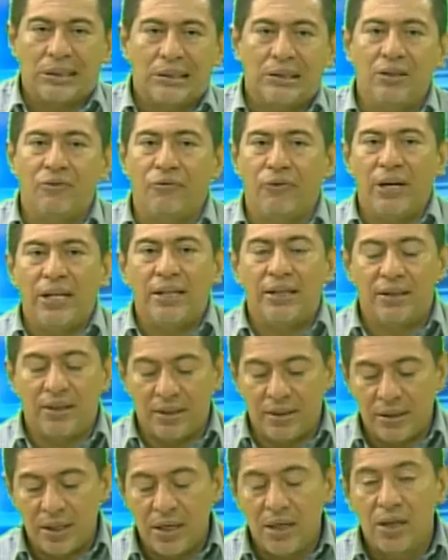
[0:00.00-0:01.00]

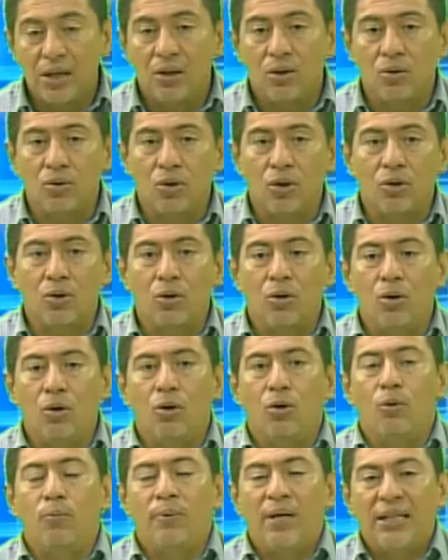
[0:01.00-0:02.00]
diferentes. Nosotros
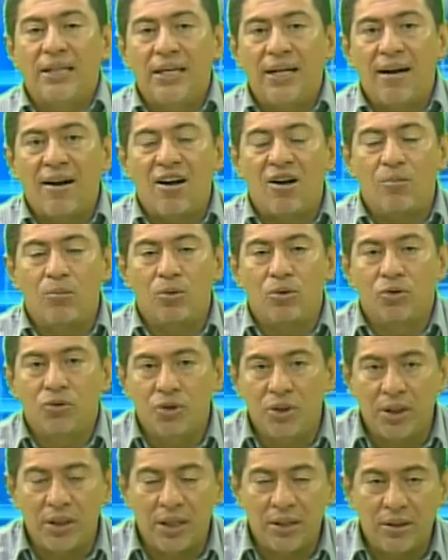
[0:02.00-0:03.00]
lo platicábamos
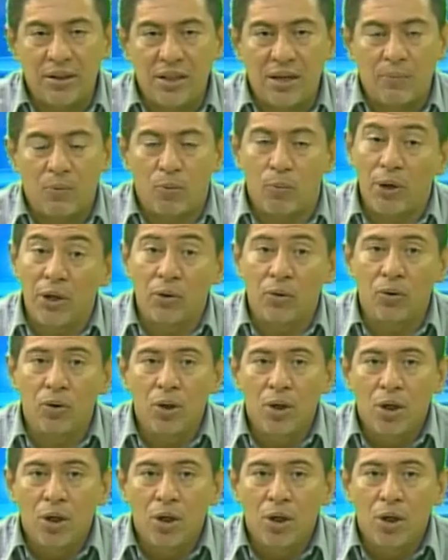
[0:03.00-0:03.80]
y decíamos, bueno,